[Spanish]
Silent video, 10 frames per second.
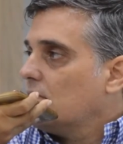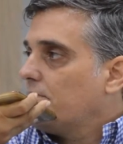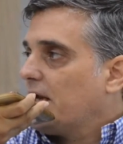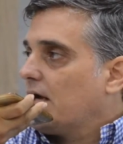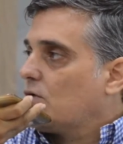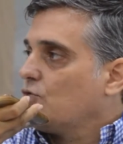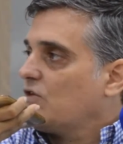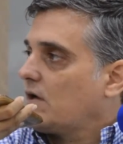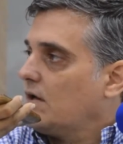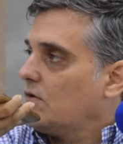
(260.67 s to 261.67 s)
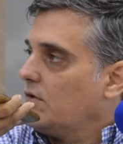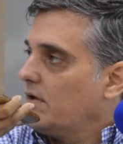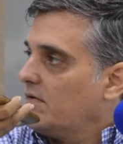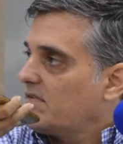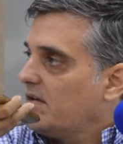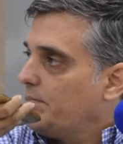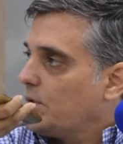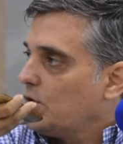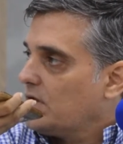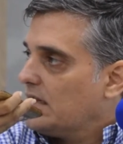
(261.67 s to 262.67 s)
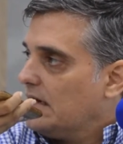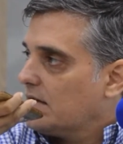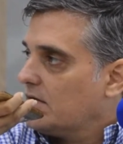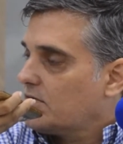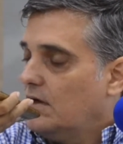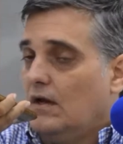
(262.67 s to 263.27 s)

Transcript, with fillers: para cosas que no deben ser prioritarias,